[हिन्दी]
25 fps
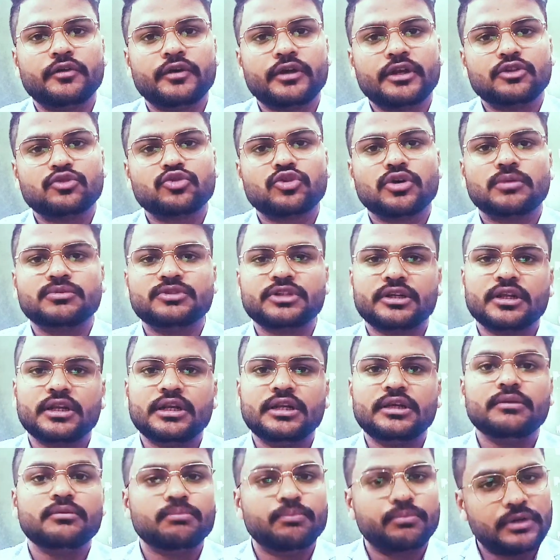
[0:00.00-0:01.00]
को हम जनरली
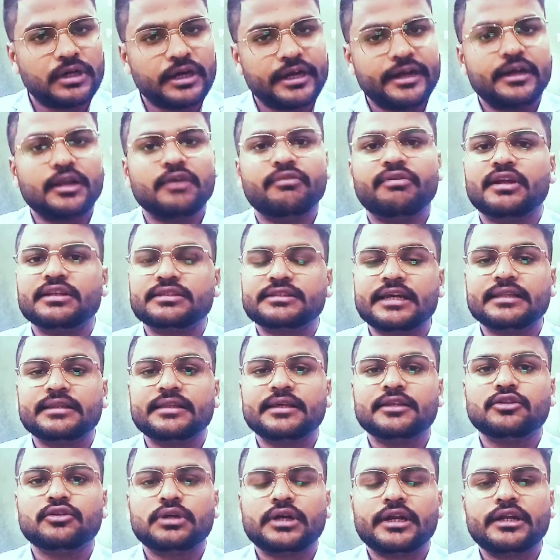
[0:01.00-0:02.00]
करंट अफेयर्स कहते हैं तो
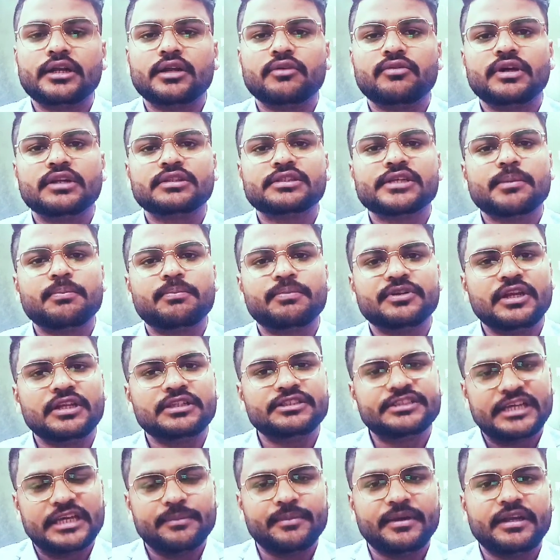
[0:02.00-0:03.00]
करंट अफेयर्स आप पिछले
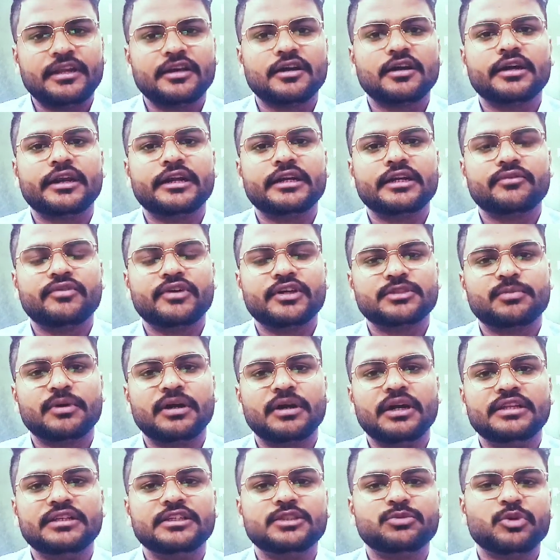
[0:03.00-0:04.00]
छह महीने का करंट अफेयर्स पढ़
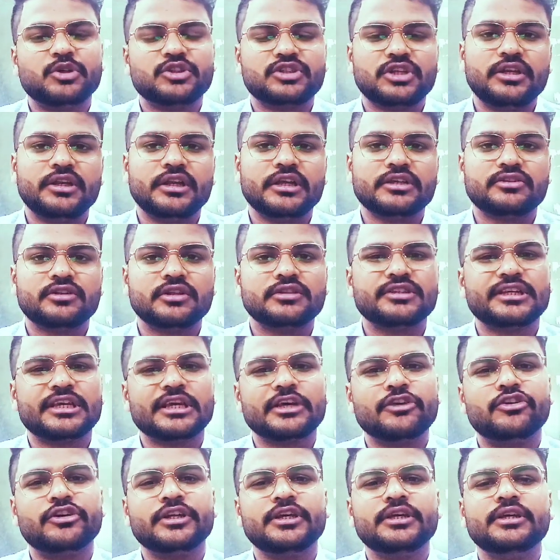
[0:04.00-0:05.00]
लीजिए स्पेशली नेशनल
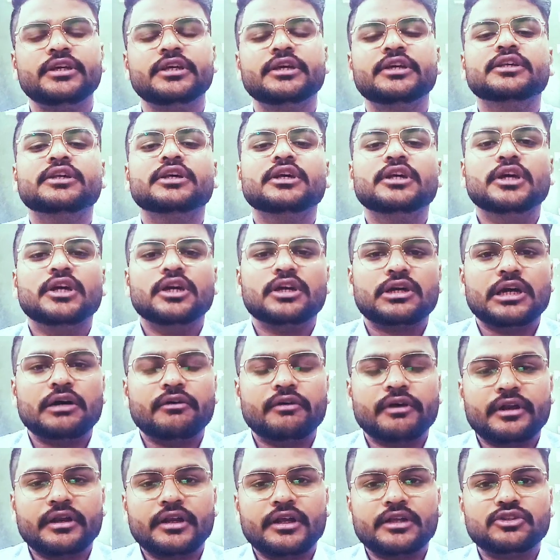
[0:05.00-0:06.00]
सिक्योरिटी
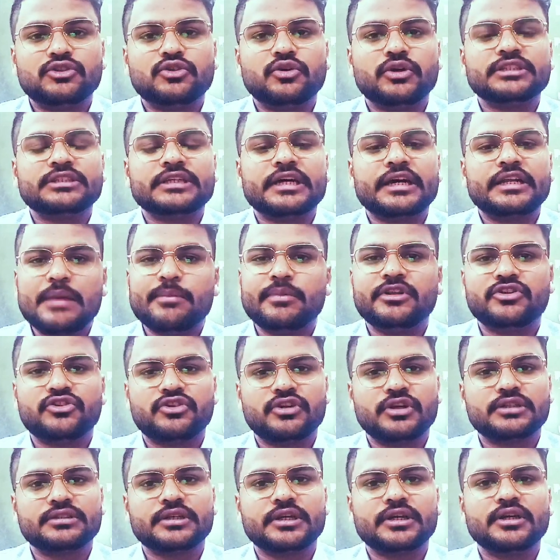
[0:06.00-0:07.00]
गवर्नर जो है सारे स्टेट्स
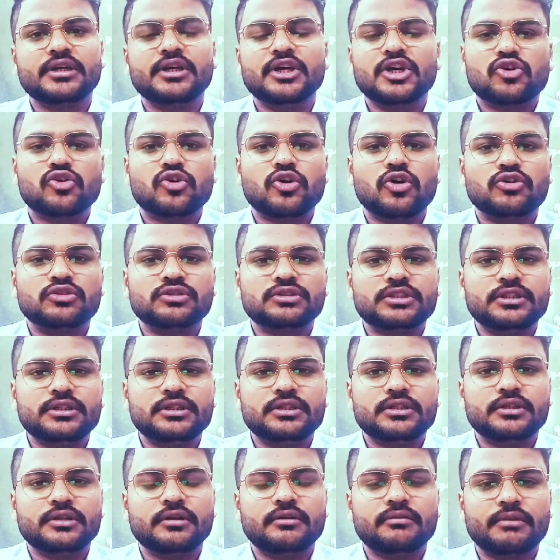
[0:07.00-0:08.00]
के हैं कौन सी
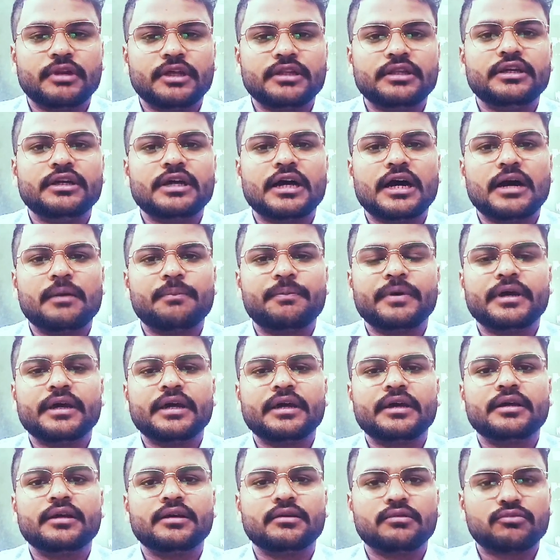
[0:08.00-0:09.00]
नदी कहाँ पे
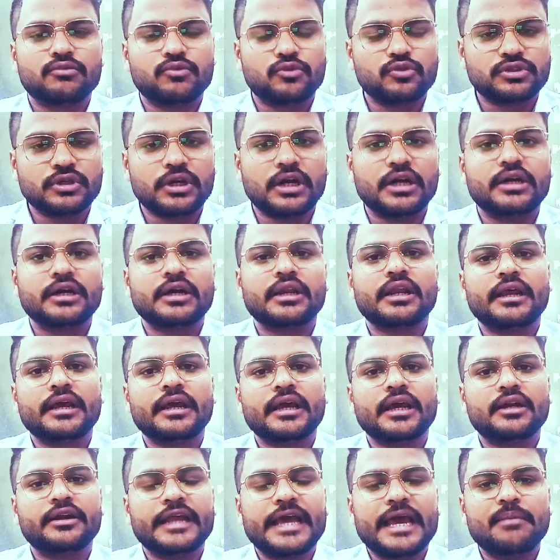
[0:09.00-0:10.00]
है कुछ अगर नया
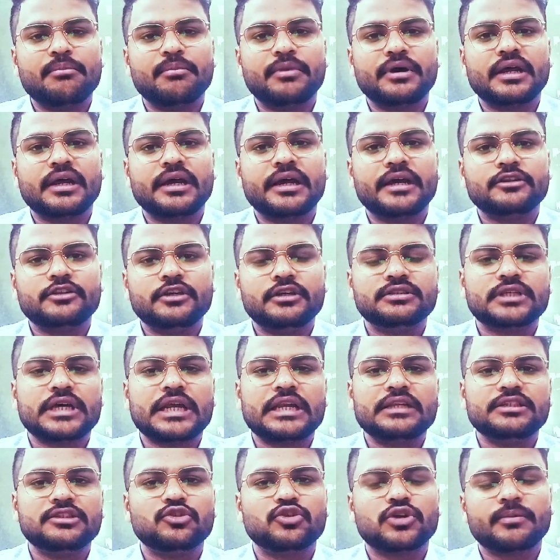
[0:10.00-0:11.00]
डैम बना है तो इन सारी
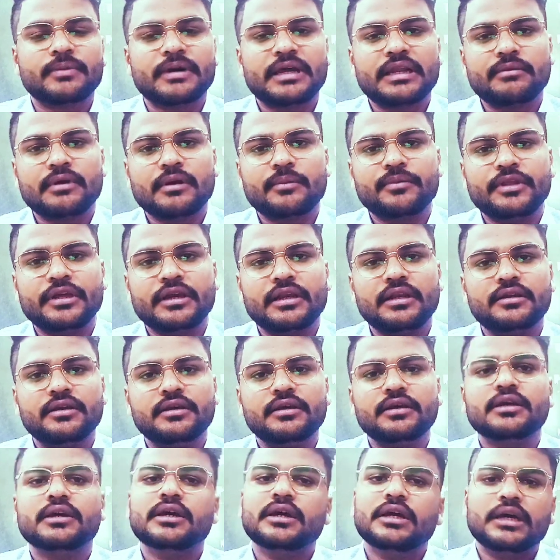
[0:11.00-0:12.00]
चीज़ों के बारे में आप देख लीजिए
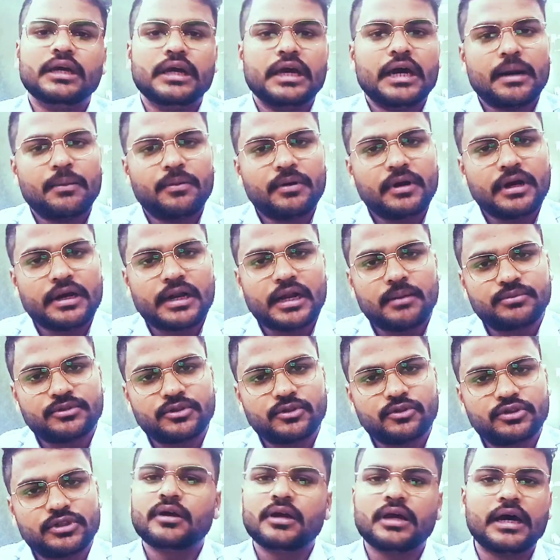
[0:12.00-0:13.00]
आपका आराम से
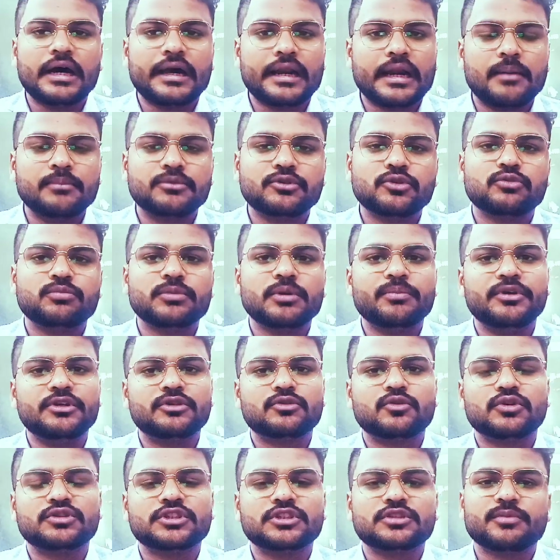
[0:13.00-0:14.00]
उससे हो जाएगा जनरल में बीस
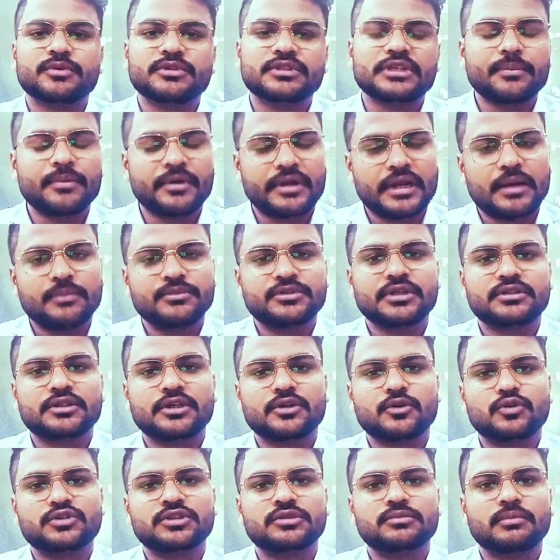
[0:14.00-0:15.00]
क्वेश्चन में से आप आराम से अच्छा
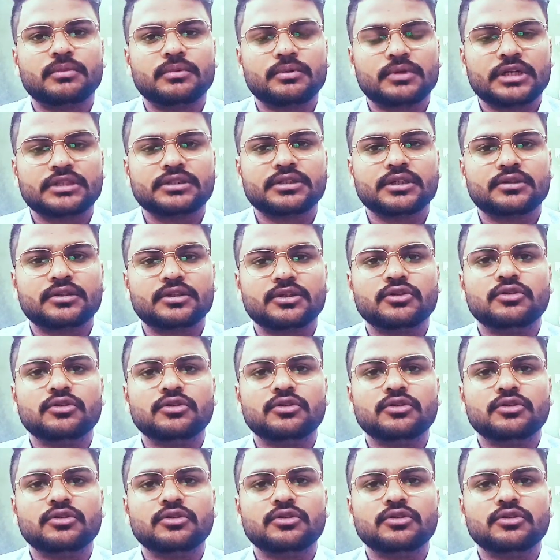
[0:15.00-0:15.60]
क्वेश्चन कर सकते हो